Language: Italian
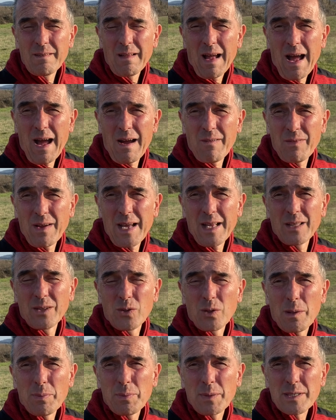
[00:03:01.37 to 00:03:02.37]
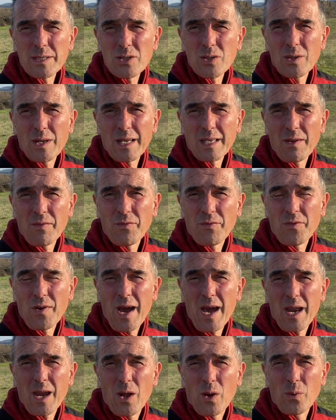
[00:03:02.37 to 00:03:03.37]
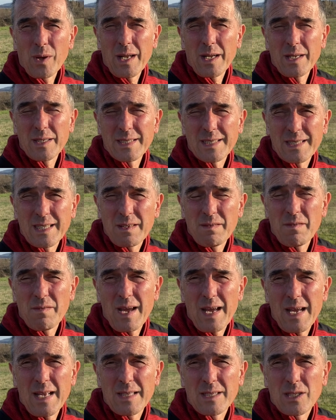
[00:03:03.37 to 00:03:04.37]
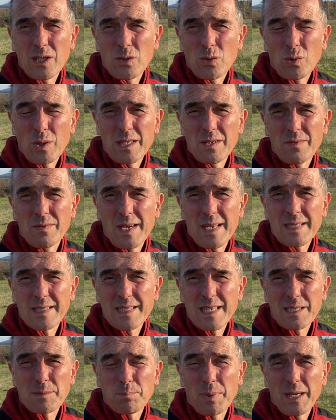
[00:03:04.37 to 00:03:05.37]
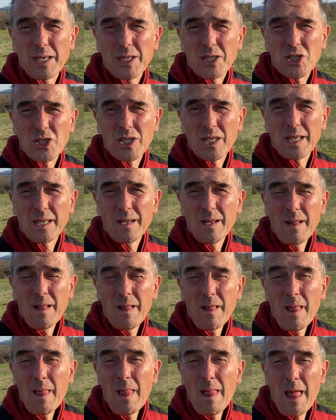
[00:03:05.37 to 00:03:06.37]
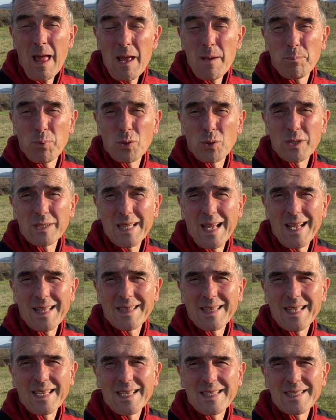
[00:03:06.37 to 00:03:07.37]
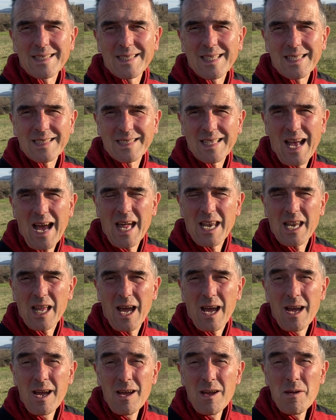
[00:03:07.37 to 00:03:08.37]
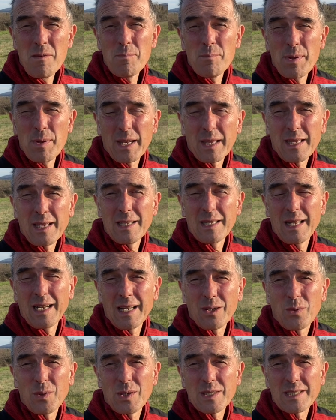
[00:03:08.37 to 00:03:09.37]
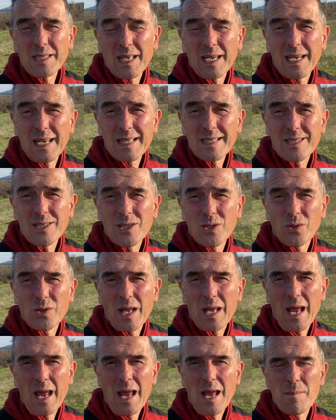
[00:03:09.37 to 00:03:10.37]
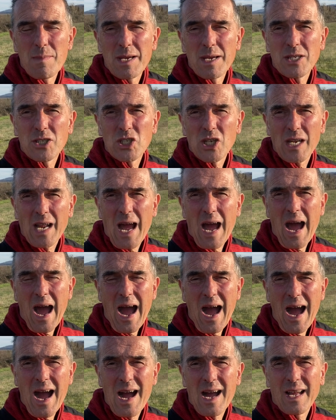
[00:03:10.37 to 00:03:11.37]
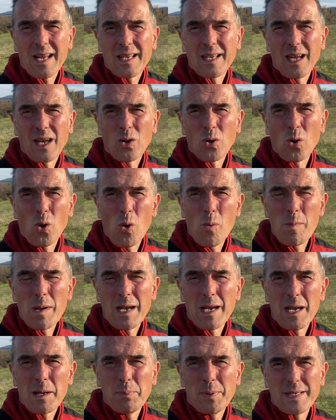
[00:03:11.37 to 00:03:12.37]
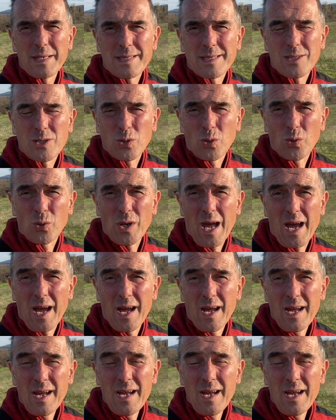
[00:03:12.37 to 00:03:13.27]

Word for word: avendo la persona a che fare con un essere vivente di una diversa specie, è importante che sia sana, perché in questa relazione emergerà anche come la persona